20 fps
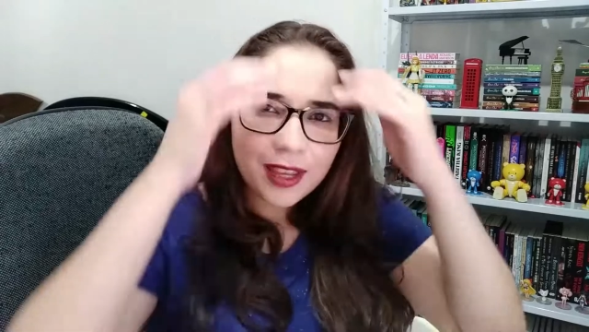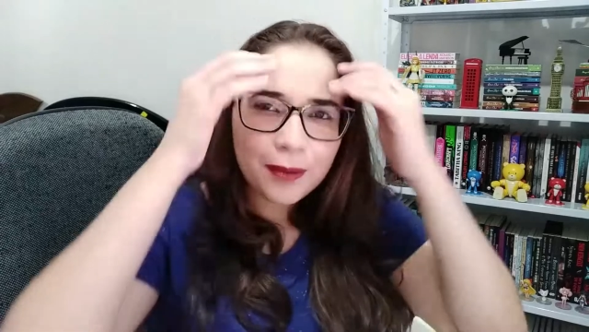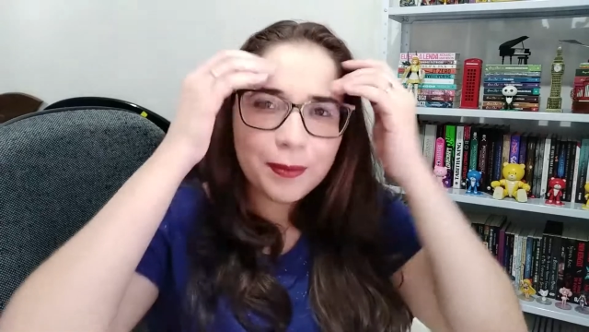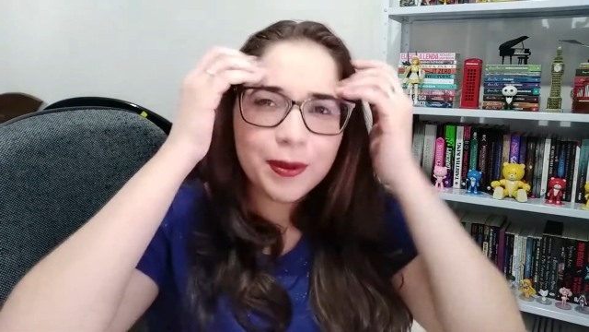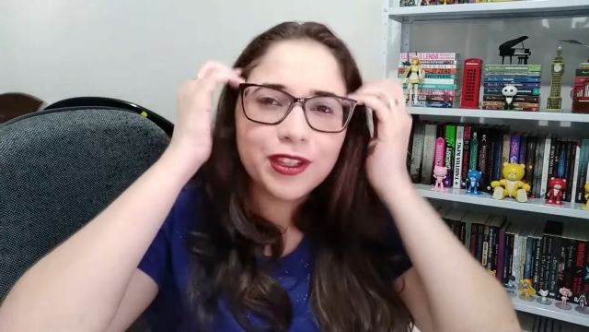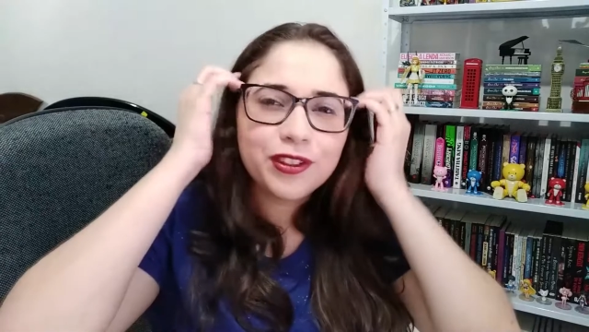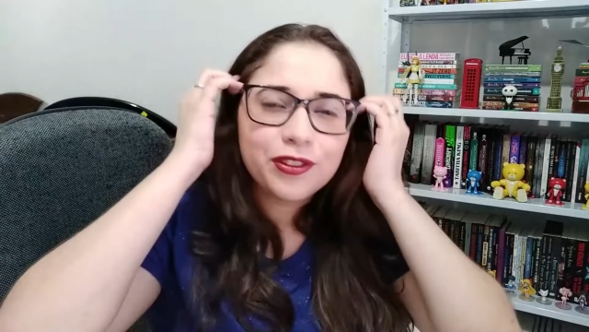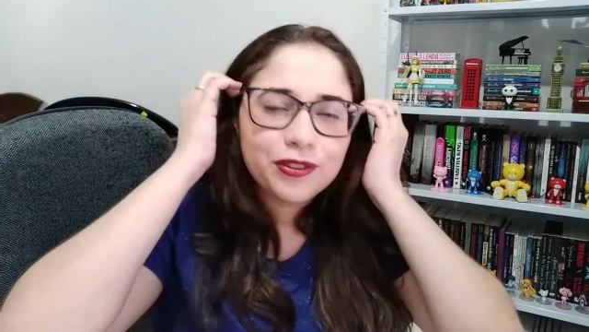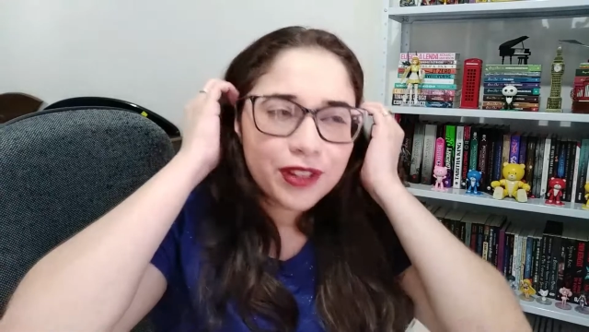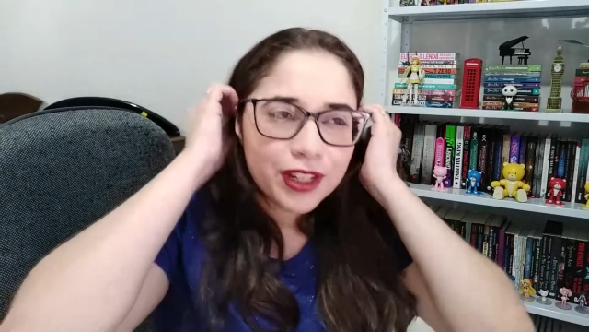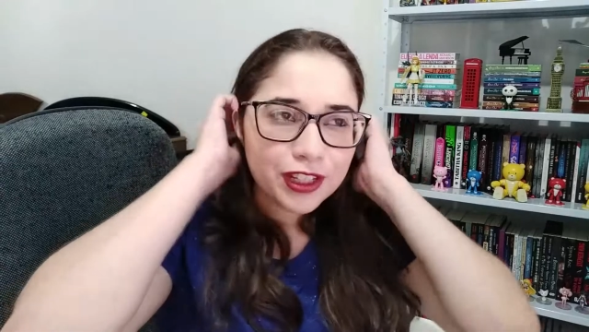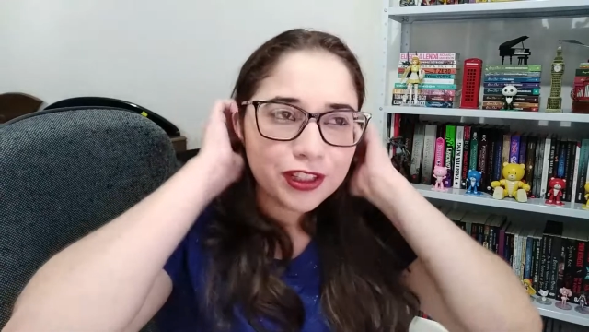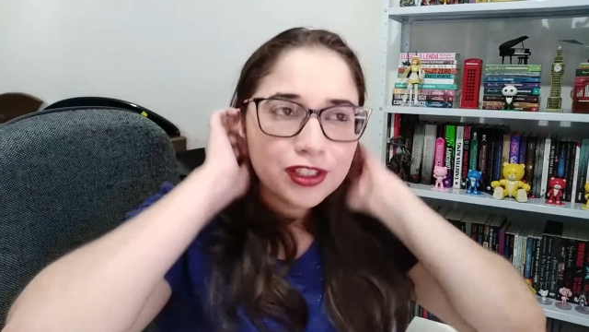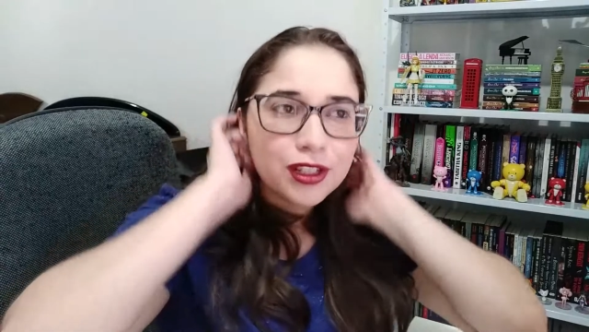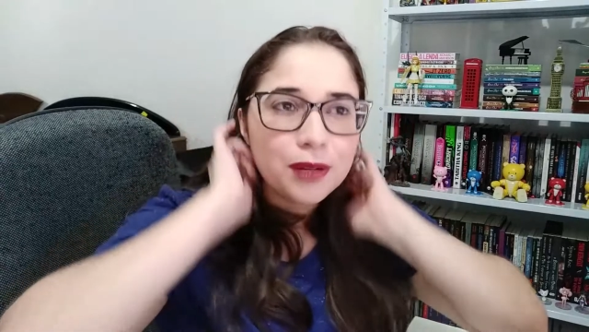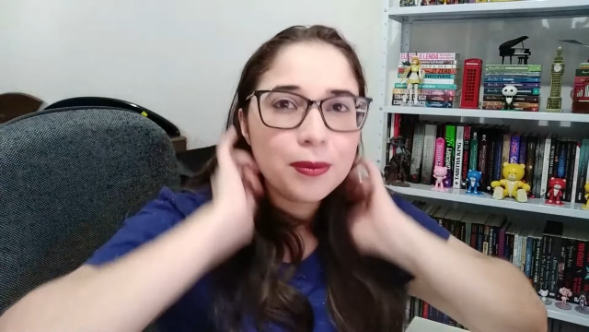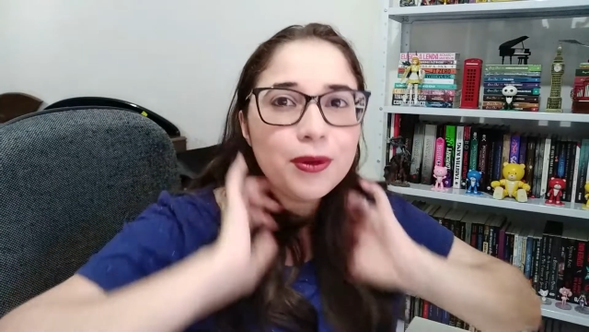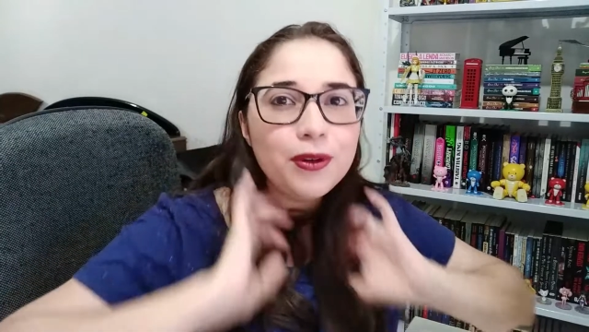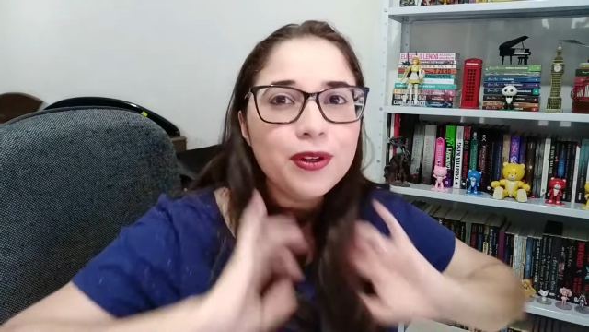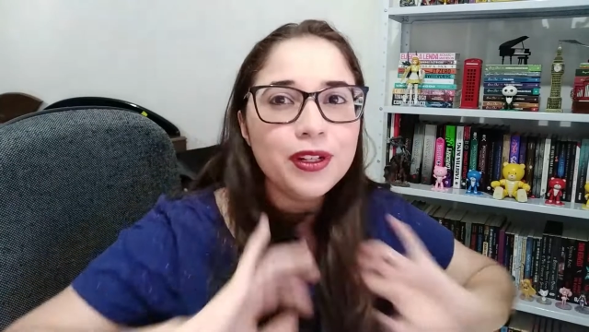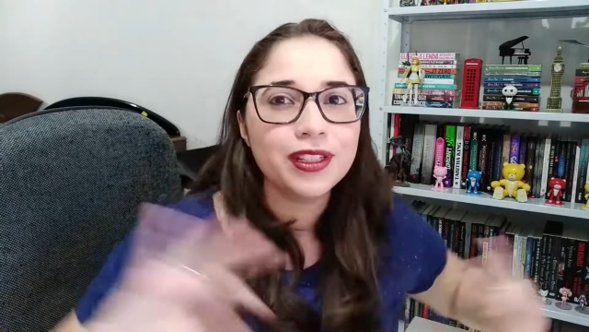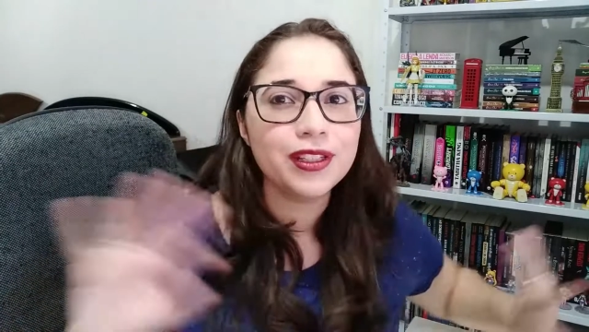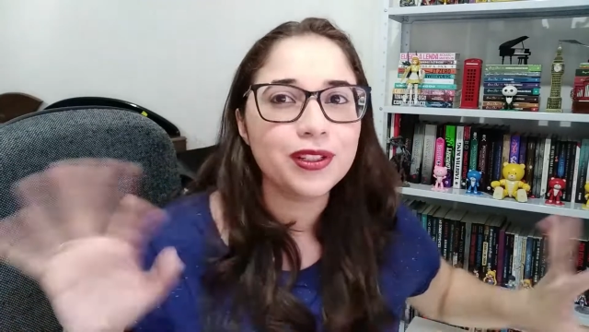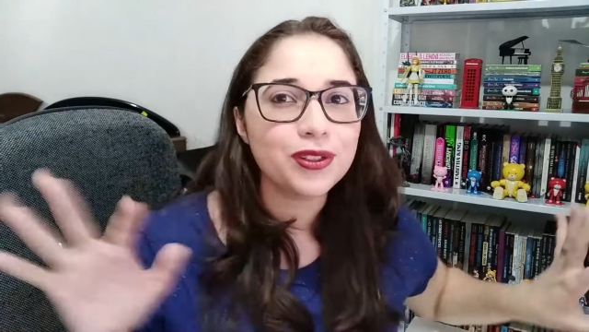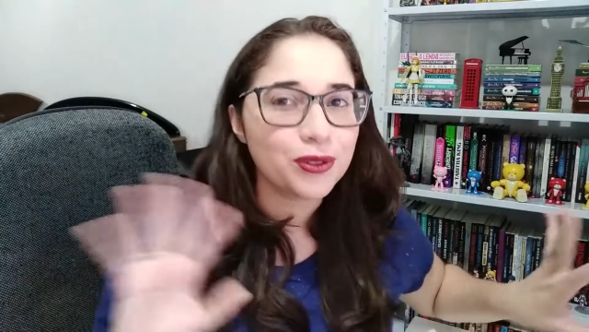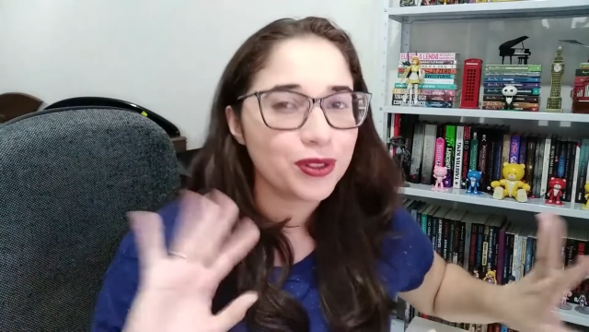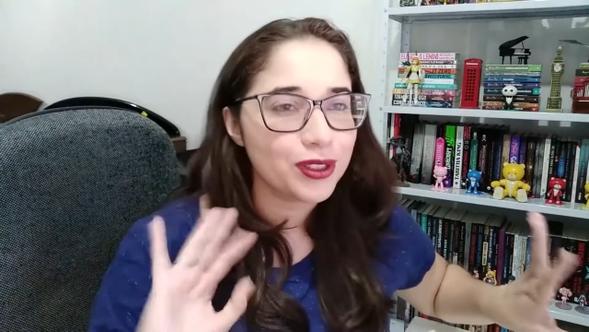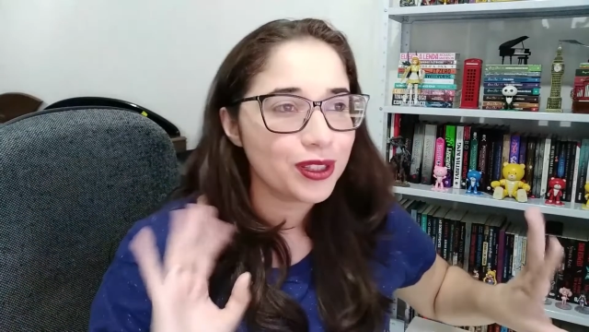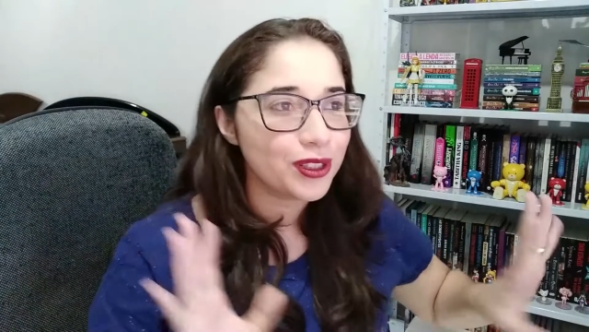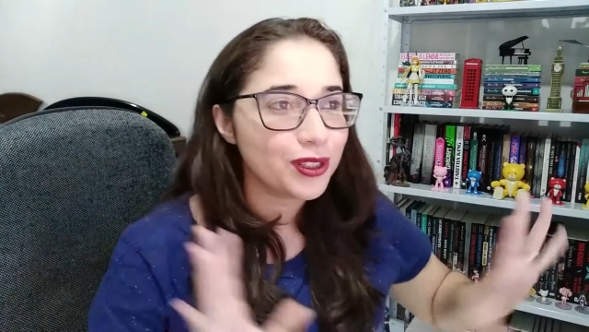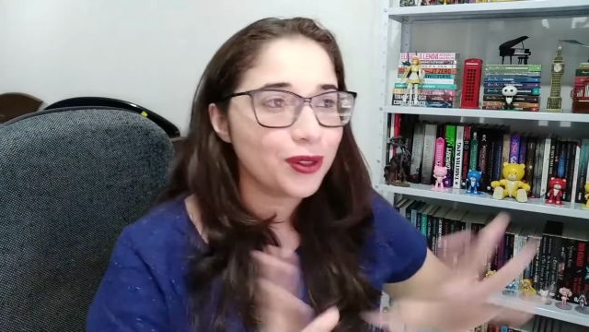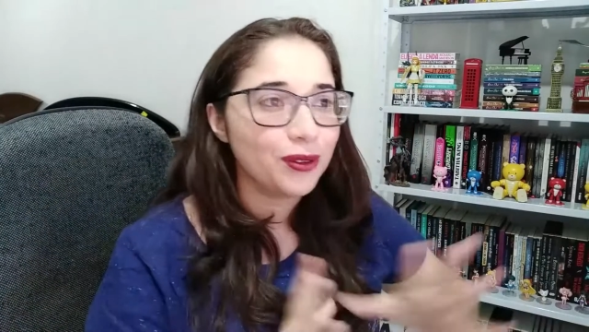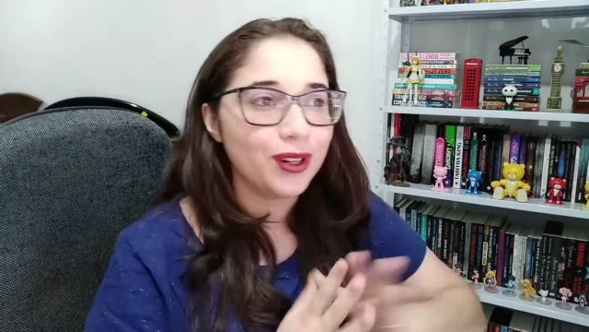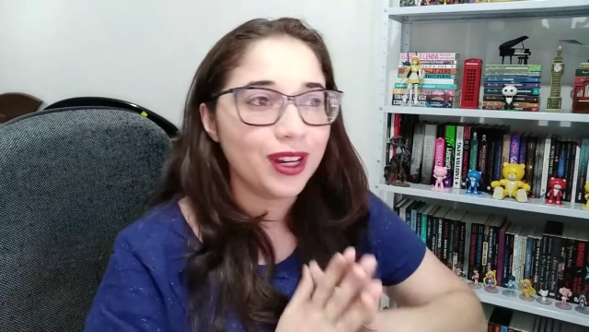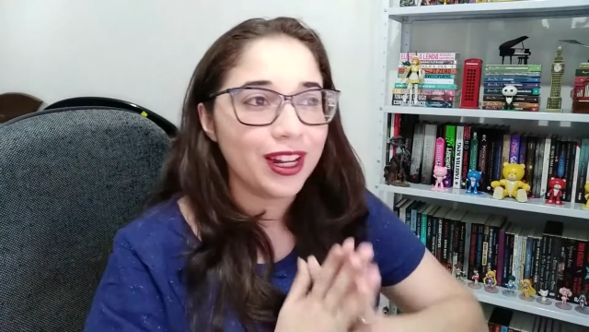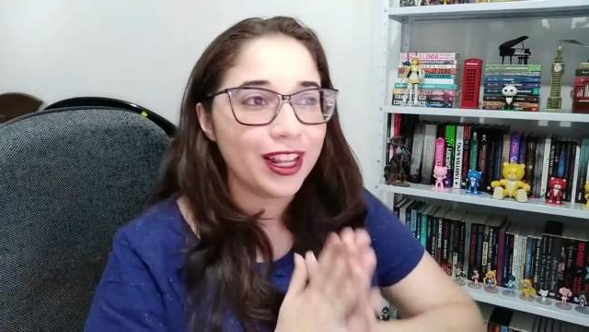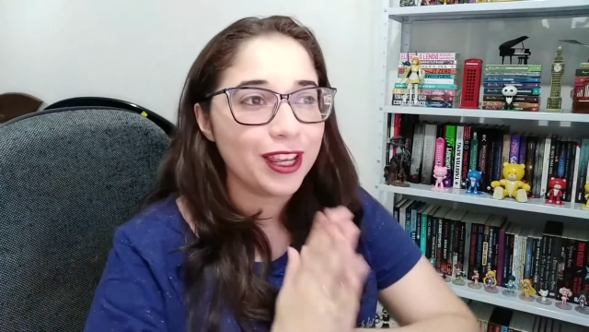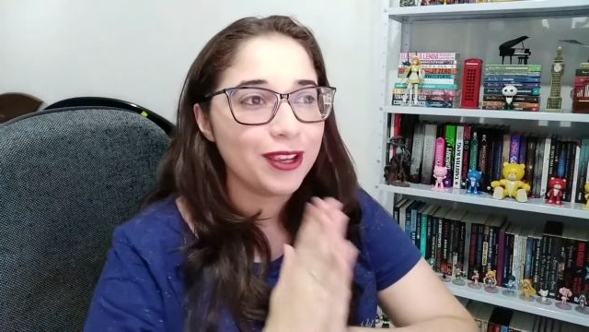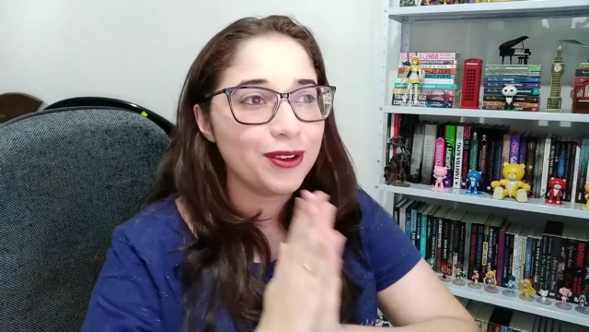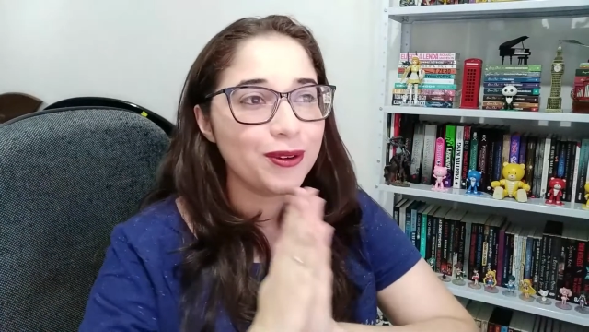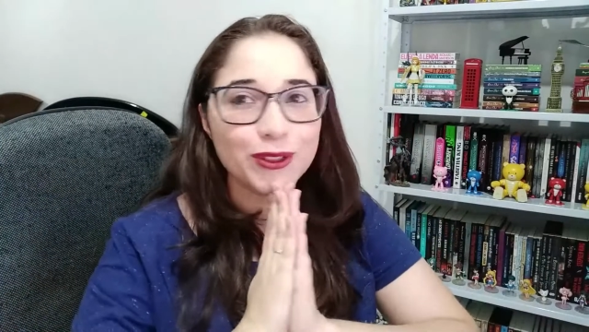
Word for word: E é bem diferente da maioria das coisas que eu leio.